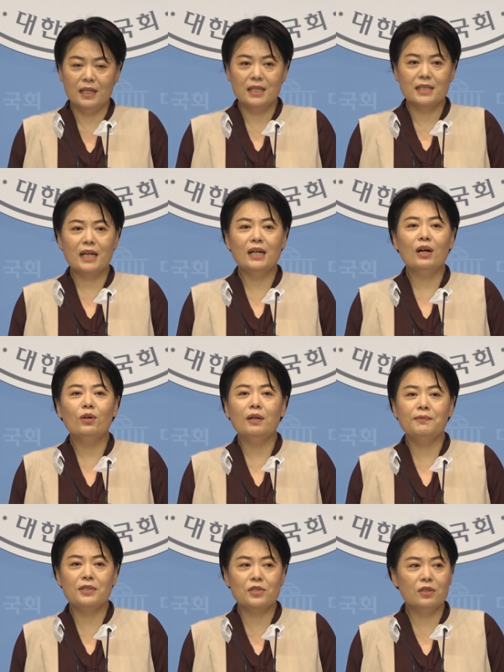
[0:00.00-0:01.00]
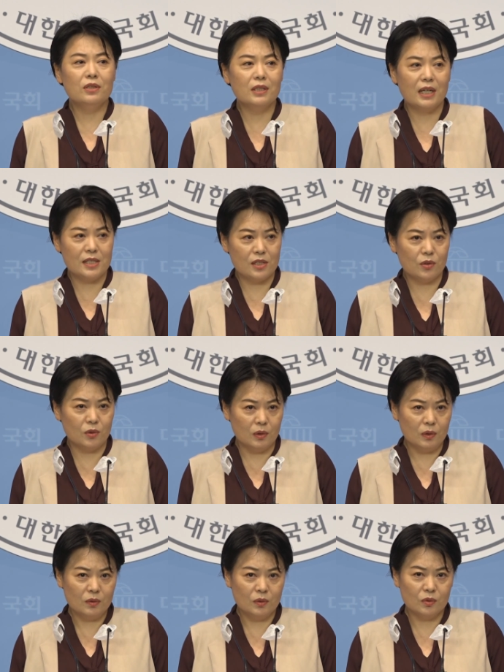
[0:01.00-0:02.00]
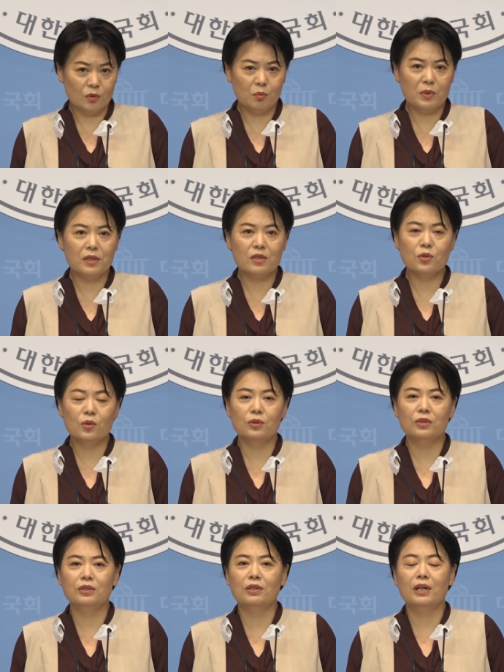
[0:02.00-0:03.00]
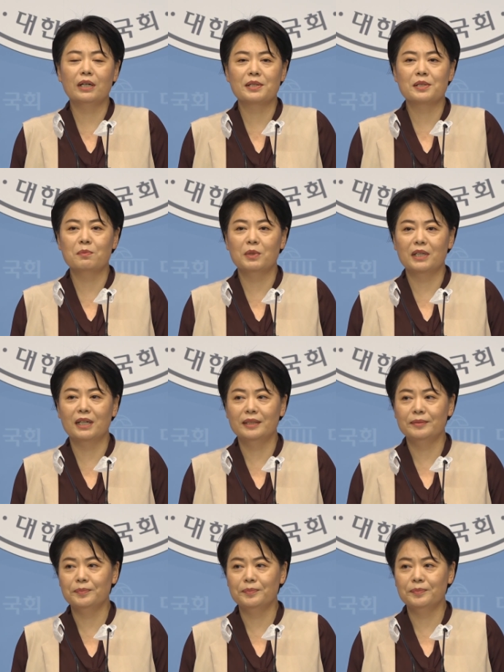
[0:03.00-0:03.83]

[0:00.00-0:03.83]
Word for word: 생각과 비전을 가지고 국민들 속으로 들어가겠습니다.